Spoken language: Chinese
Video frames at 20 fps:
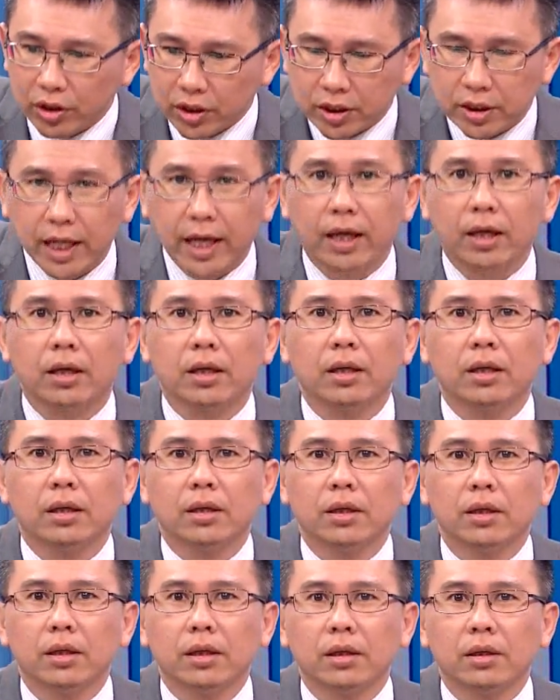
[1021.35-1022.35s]
起来，
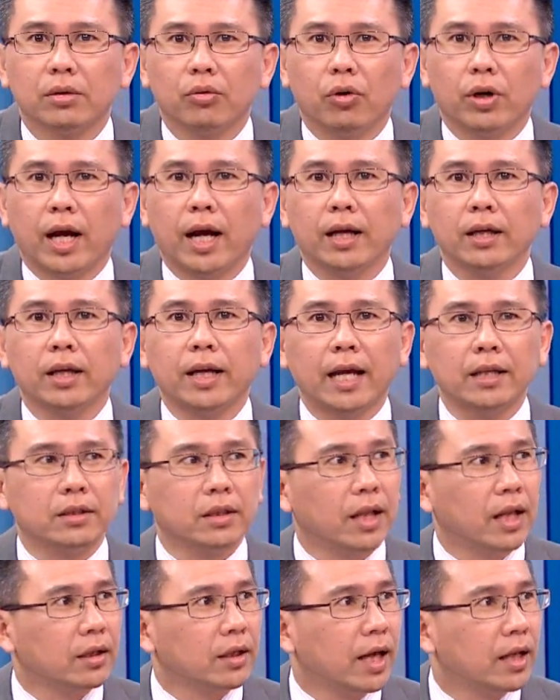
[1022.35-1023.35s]
我刚刚一开
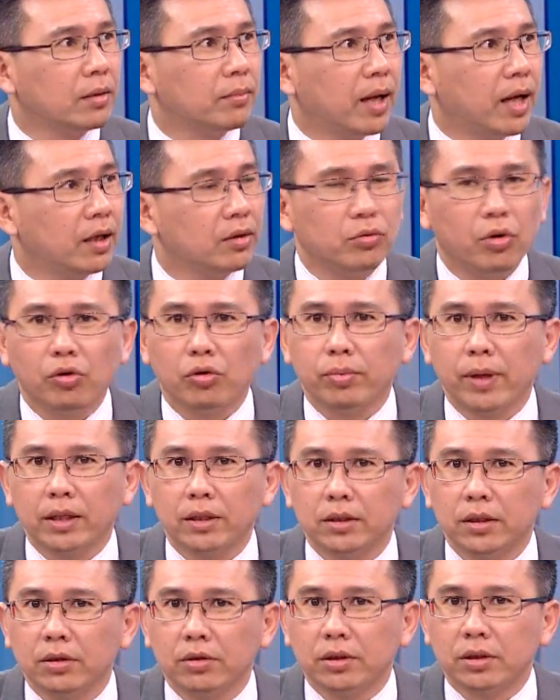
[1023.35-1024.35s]
始让你看的嘛，很多股票
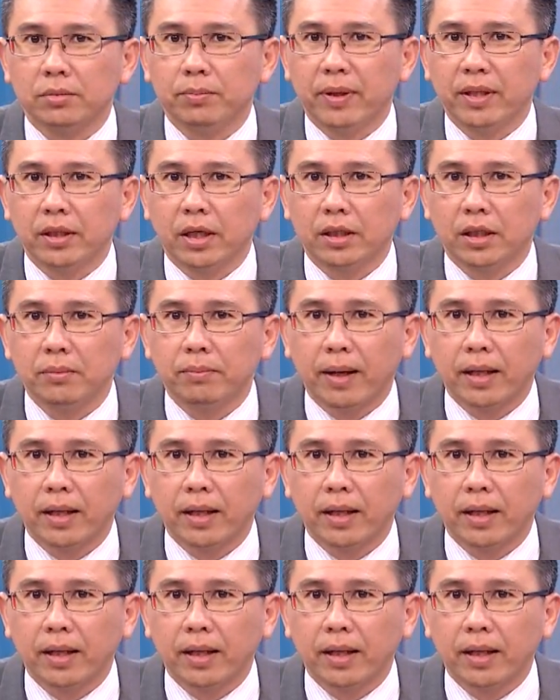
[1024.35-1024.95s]
今天就直奔跌停